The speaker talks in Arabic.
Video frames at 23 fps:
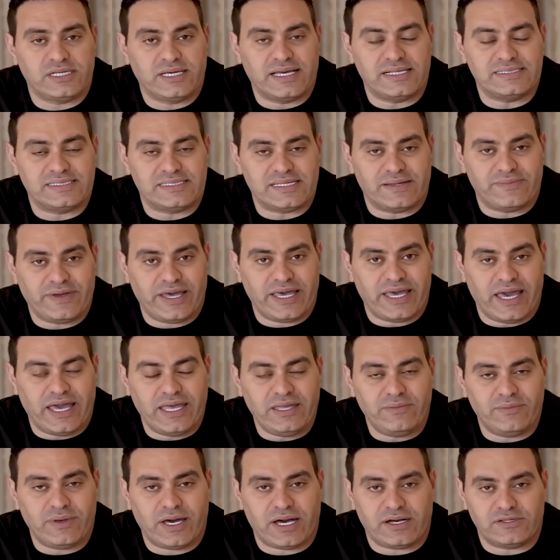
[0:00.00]
الجلسه ما هي
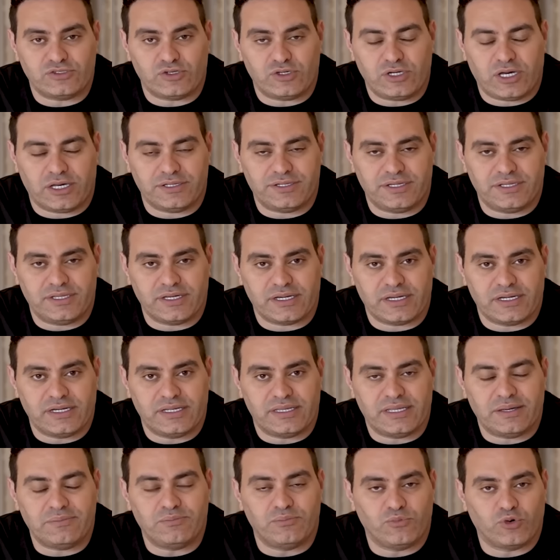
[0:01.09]
قايمه عاوز اقول لحضرتك
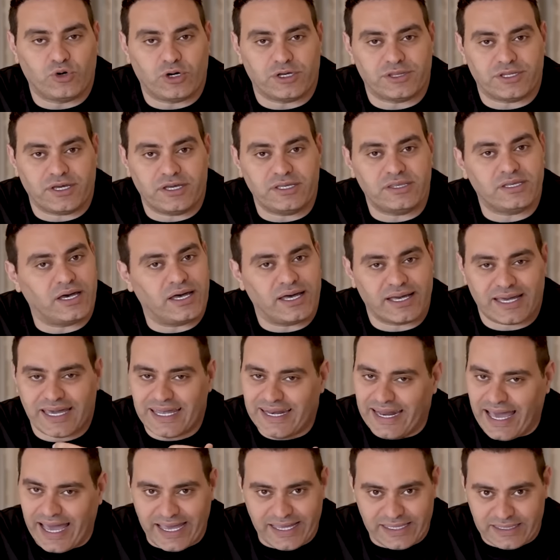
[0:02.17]
ان تم مقاطعتها
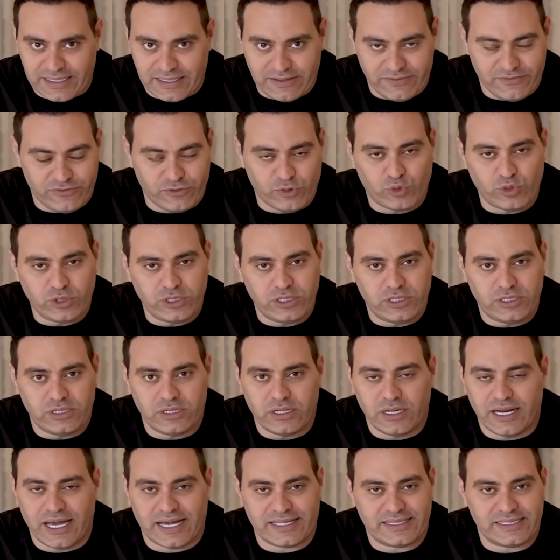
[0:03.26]
كالعاده في
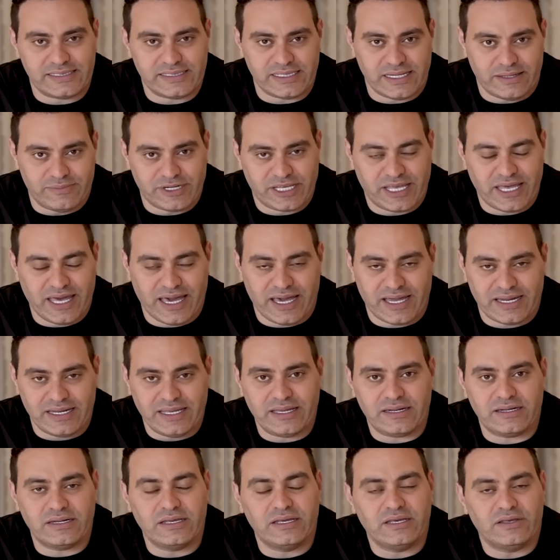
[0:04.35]
كل الاحداث الامريكيه
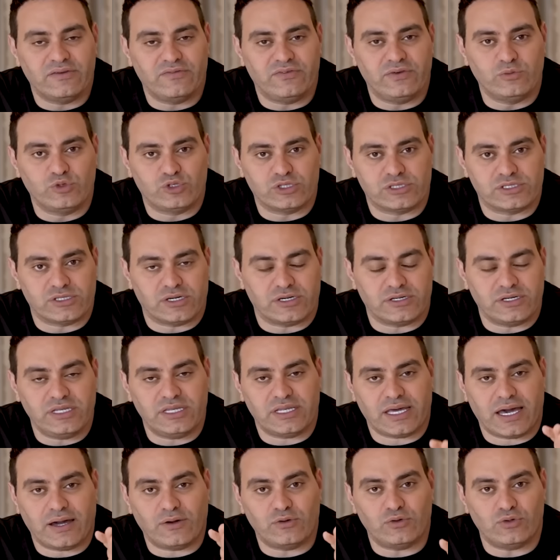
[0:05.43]
حاليا في
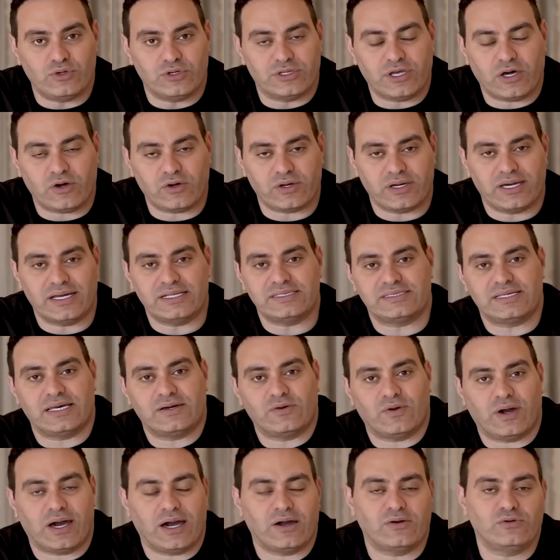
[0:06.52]
متظاهرين حاولوا يقطعوا
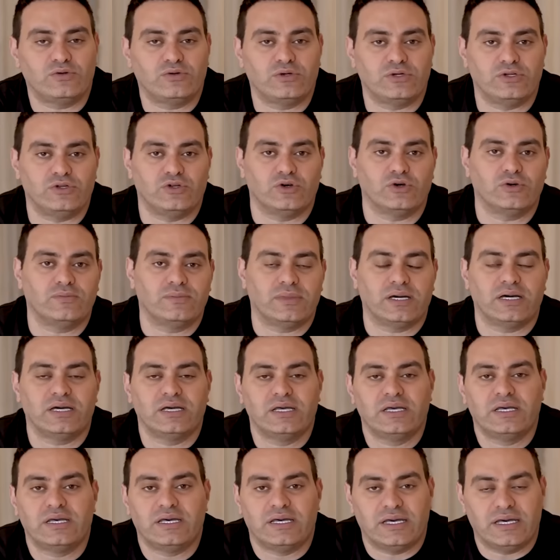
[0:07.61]
الجلسه وحاولوا ان هم
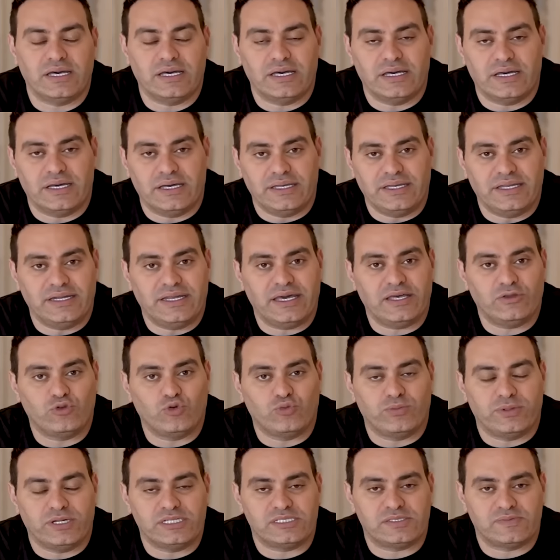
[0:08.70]

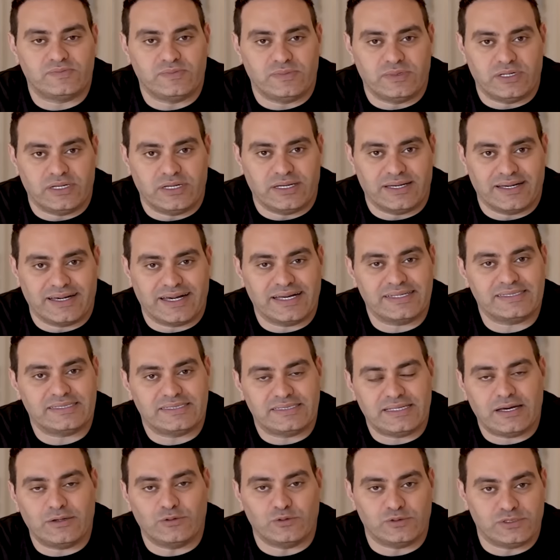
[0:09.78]
ينادوا باسم
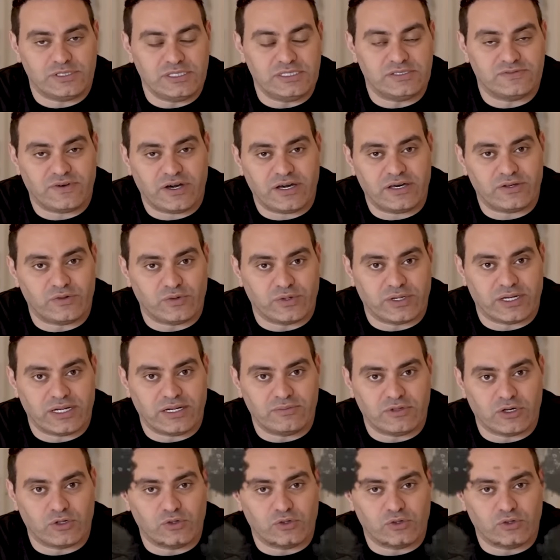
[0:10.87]
غزه وسيس فاير والكلام